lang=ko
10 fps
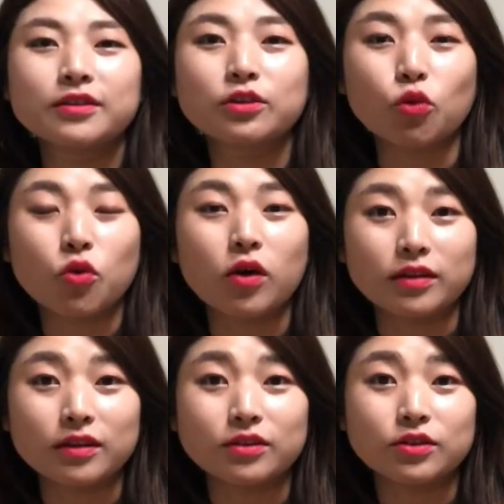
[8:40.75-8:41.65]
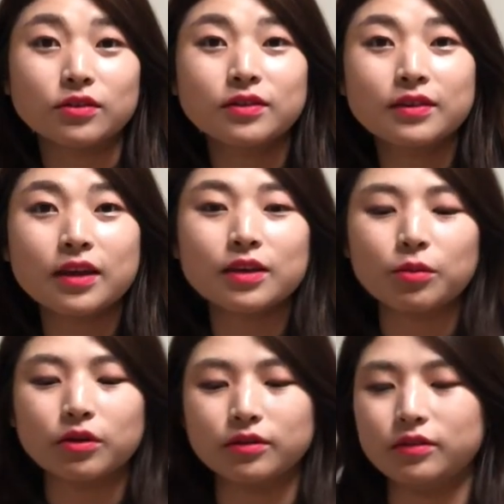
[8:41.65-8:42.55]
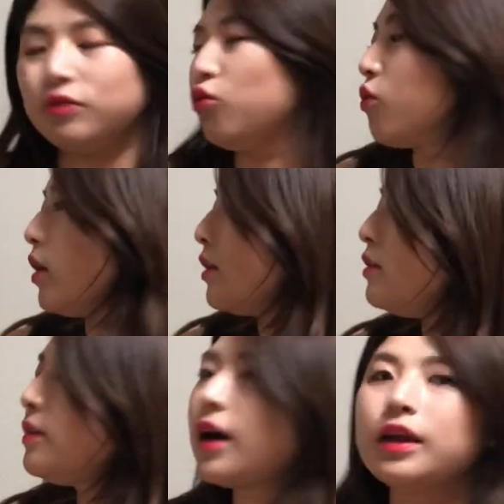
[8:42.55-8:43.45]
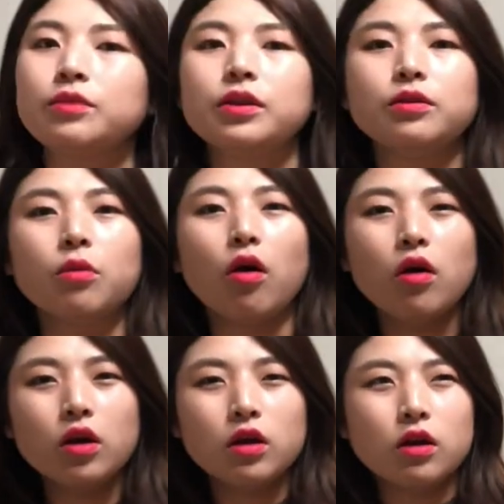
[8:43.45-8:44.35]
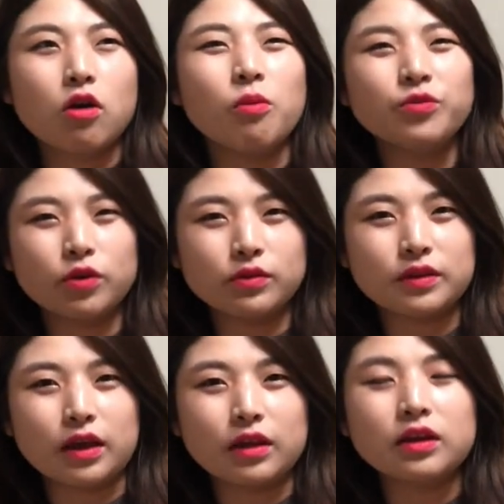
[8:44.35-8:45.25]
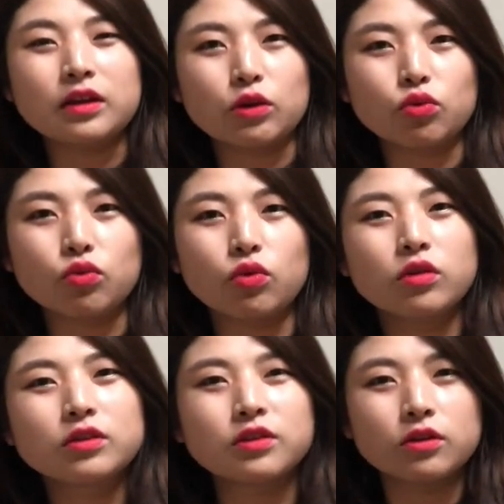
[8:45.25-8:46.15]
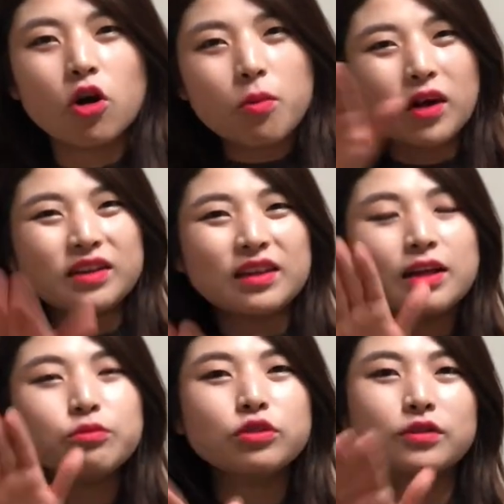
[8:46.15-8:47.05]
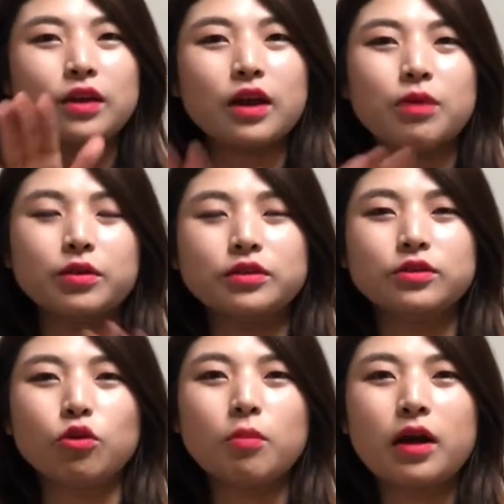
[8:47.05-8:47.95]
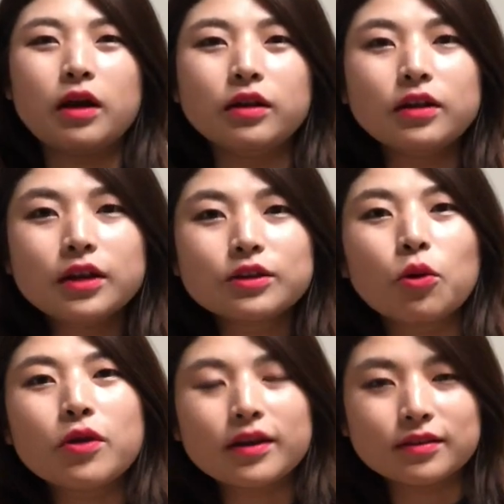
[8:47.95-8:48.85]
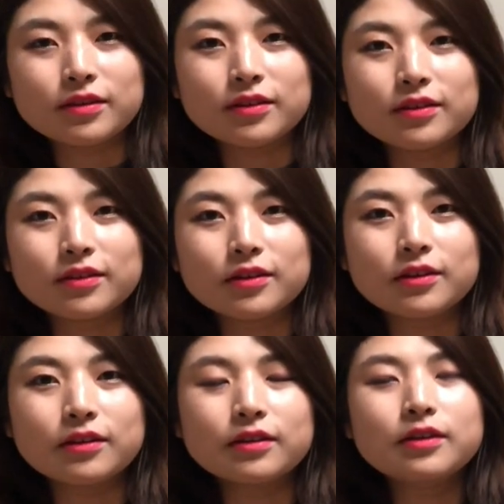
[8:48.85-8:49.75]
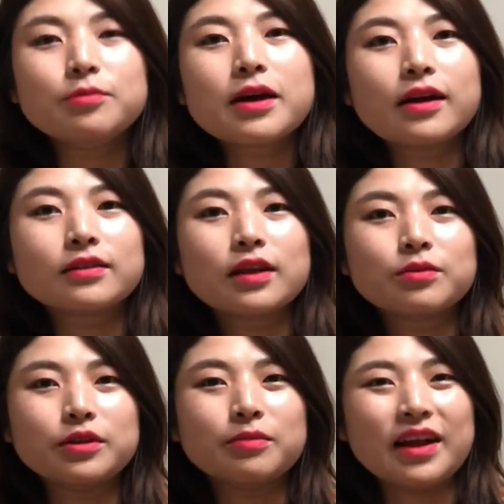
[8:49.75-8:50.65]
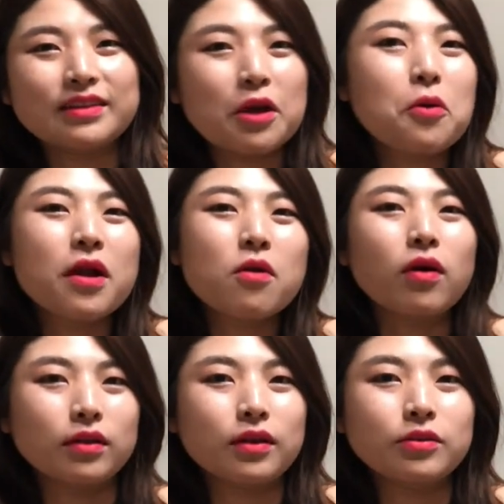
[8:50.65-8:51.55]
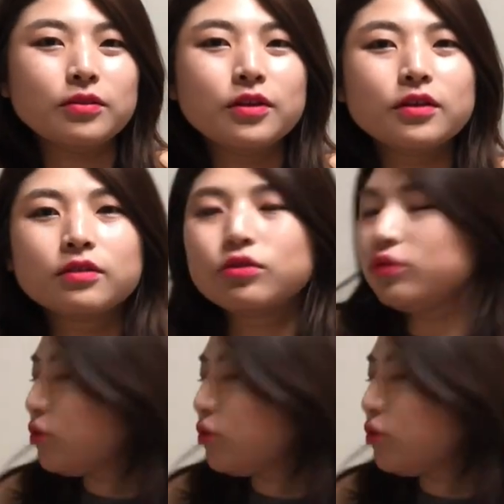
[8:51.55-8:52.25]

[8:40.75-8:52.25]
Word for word: 진짜 좋을 것 같다 그죠? 은색이면은 좋을 것 같아 은색 아니면은 뭐 검정색이라도 그 커버가 일단 탈부착되게 하면은 정말 저희 같은 그 음악하는 사람들이 많이 사용할 것 같아요 그리고